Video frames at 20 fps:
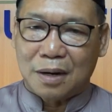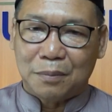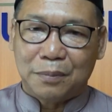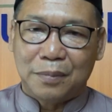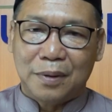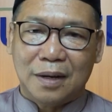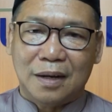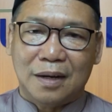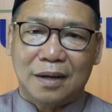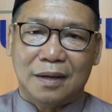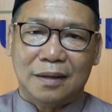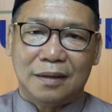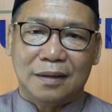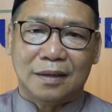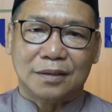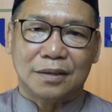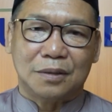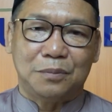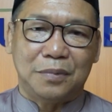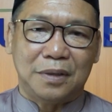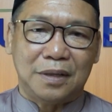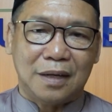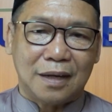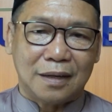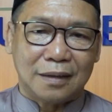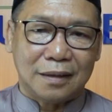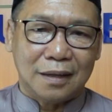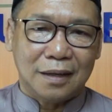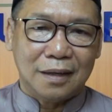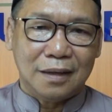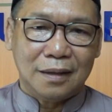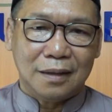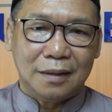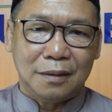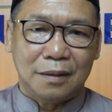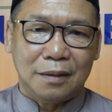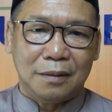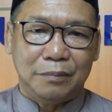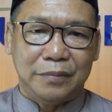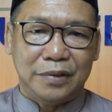apa yang sebenarnya
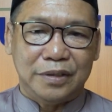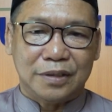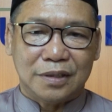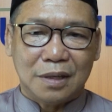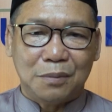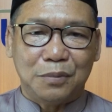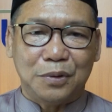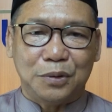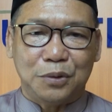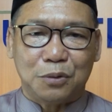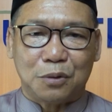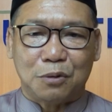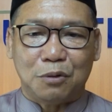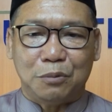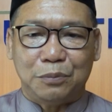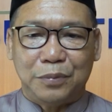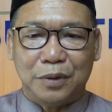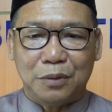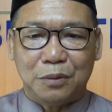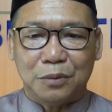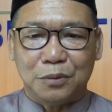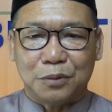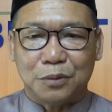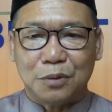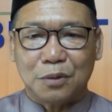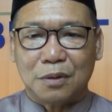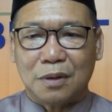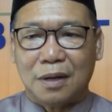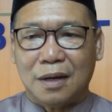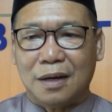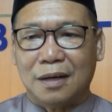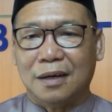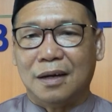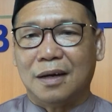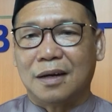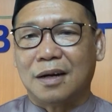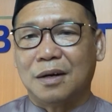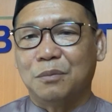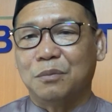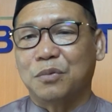bisa mencukupi untuk
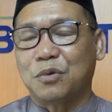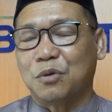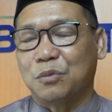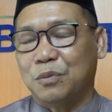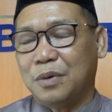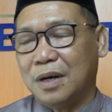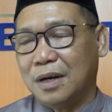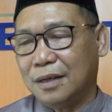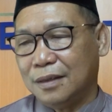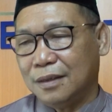anggaran tahun